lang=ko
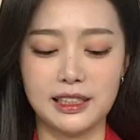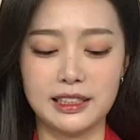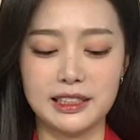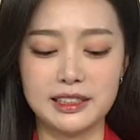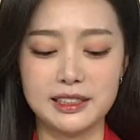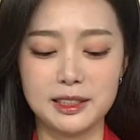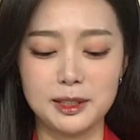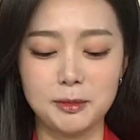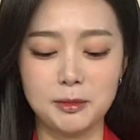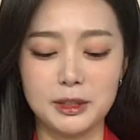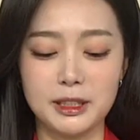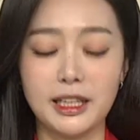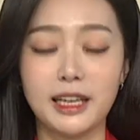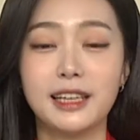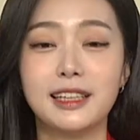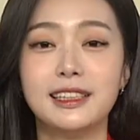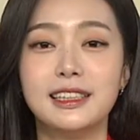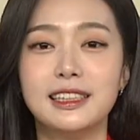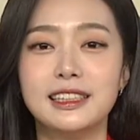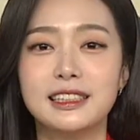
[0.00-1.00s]

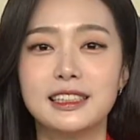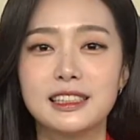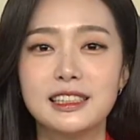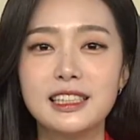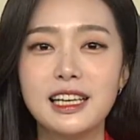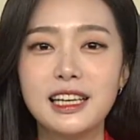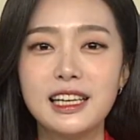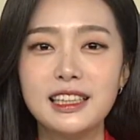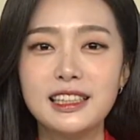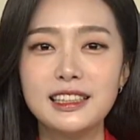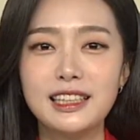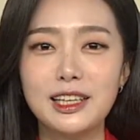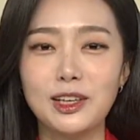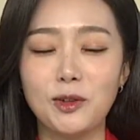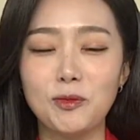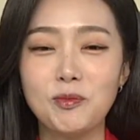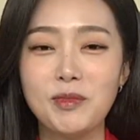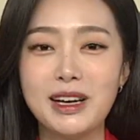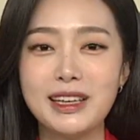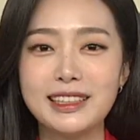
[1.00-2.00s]
알겠습니다.
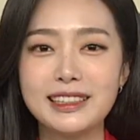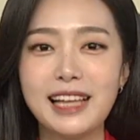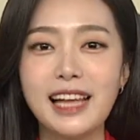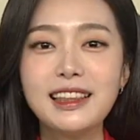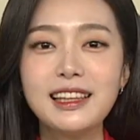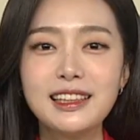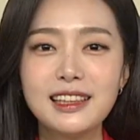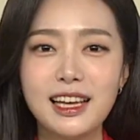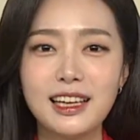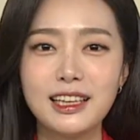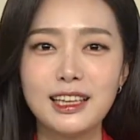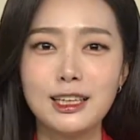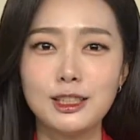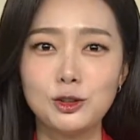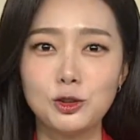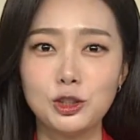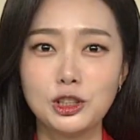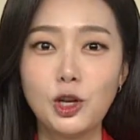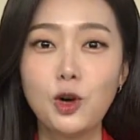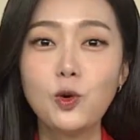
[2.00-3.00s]
직장인들의 연말을 따뜻하게 해줄